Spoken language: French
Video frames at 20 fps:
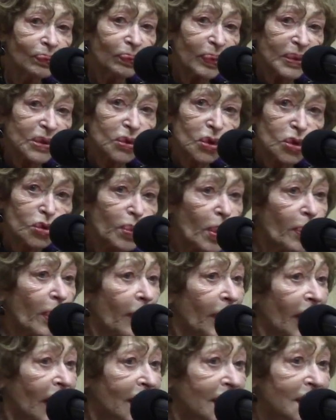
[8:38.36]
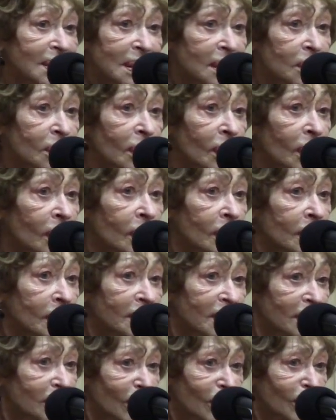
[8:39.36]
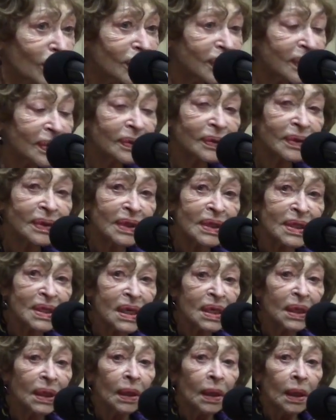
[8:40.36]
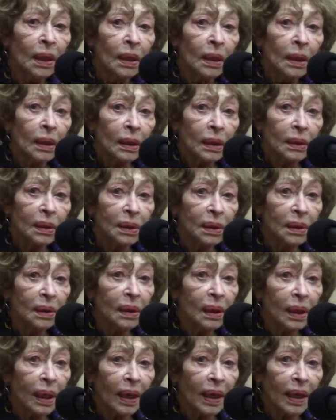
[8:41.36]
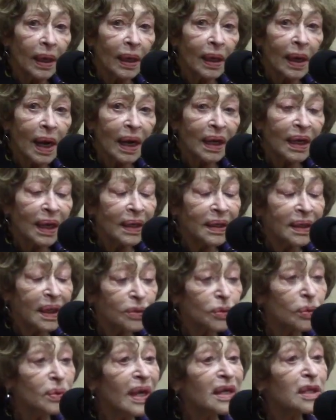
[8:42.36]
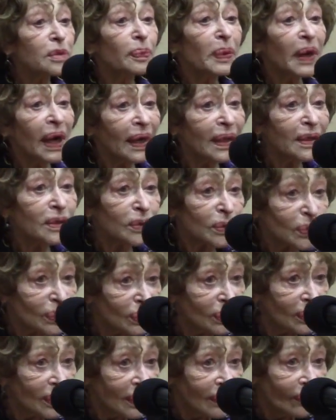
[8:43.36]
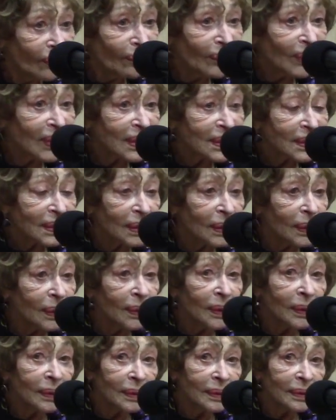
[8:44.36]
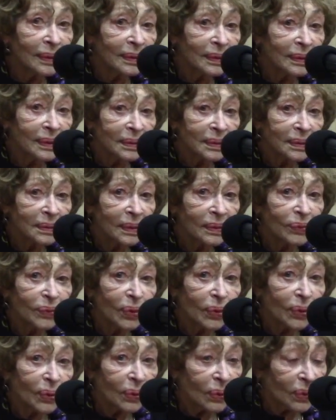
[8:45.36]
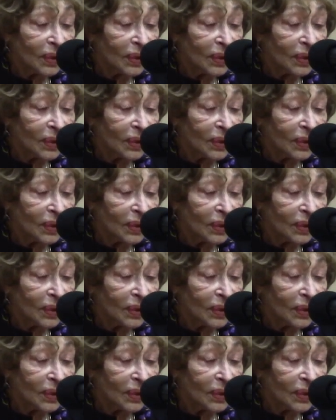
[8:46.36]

parce que je ne peux pas parler ni d'Oran ni de Constantine, euh, était une aspiration euh, de